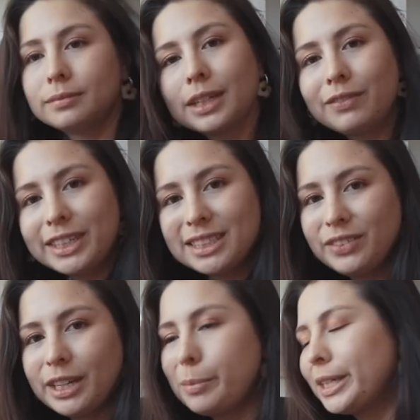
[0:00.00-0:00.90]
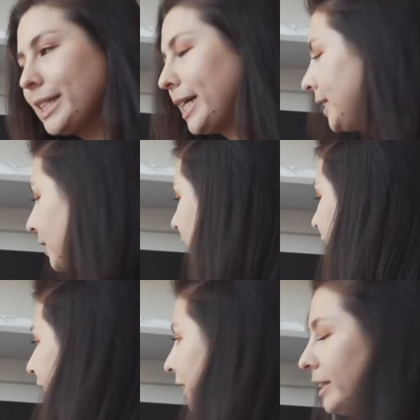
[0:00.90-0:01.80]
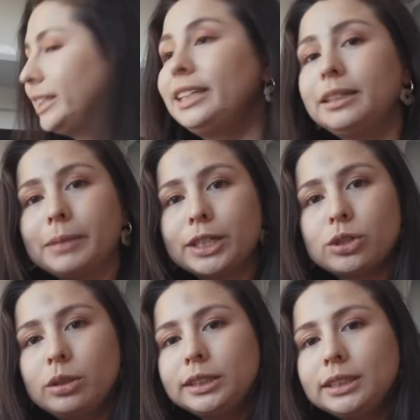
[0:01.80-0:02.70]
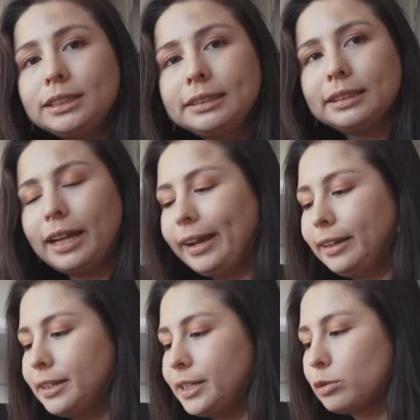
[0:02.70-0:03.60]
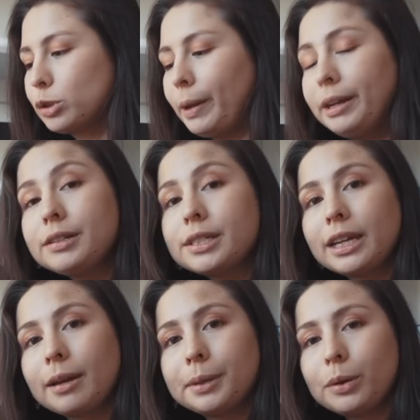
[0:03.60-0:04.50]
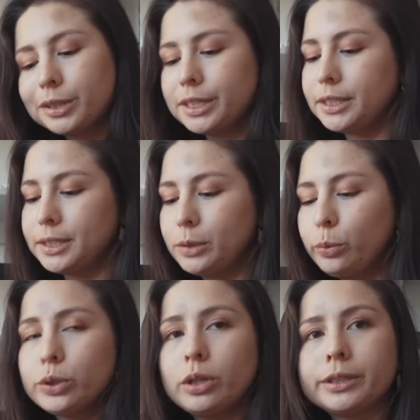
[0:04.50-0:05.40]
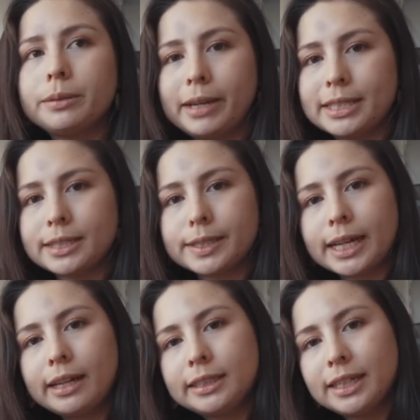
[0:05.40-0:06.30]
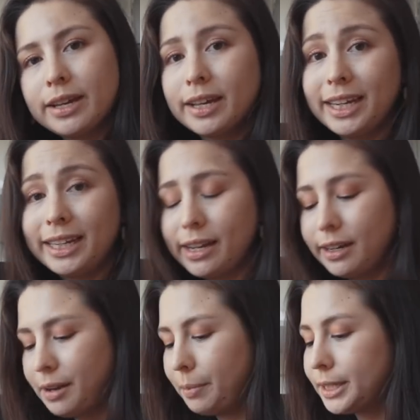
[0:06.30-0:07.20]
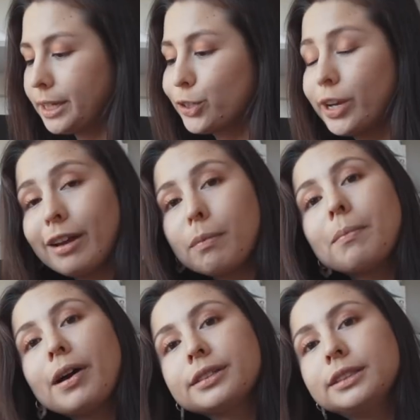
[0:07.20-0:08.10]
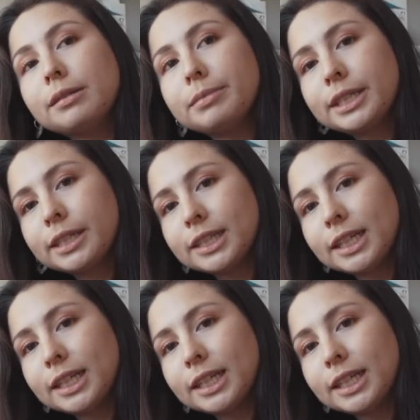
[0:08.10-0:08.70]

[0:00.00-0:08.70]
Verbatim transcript: Dann wechseln wir hier mal die Seite. Hier liegt mein Schlüssel, eigentlich nichts zu Spannendes. Ich habe hier auch den Institutsschlüssel meistens dran. Ich kann den aber sehr schnell abmachen, damit ich